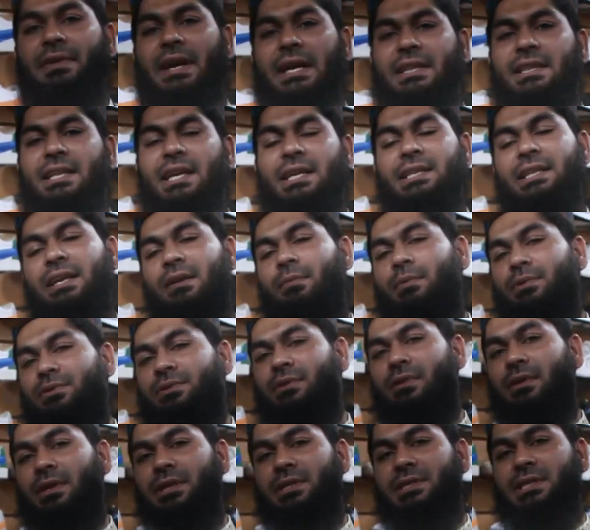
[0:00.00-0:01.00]
এক থেকে দেড়
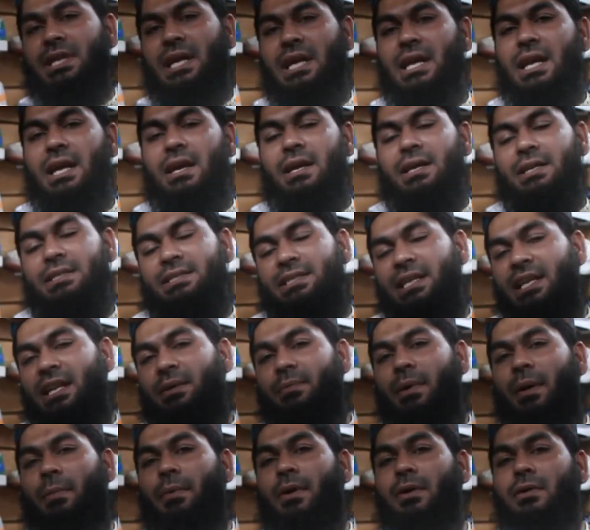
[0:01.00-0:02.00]
বছর ইনশাল্লাহ
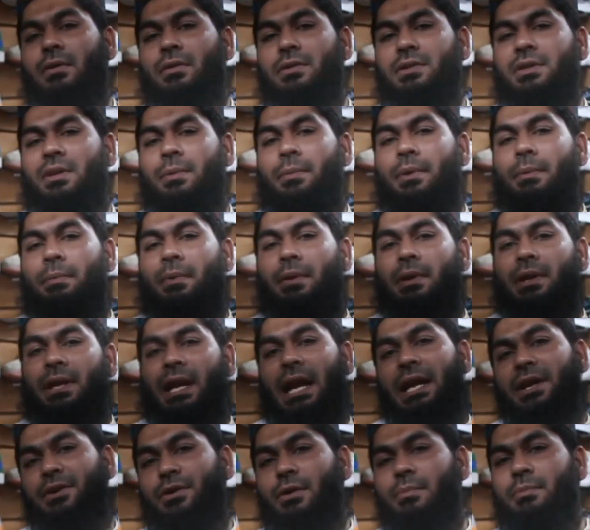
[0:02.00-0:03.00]
ইজিলি ব্যবহার করতে পারবেন
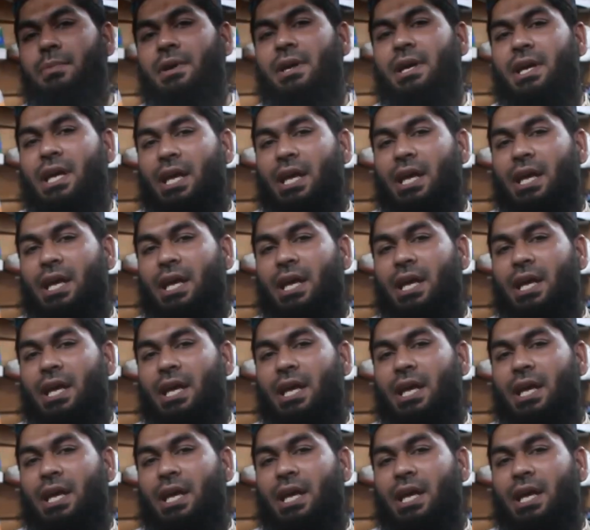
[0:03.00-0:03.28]
র্যান্ডম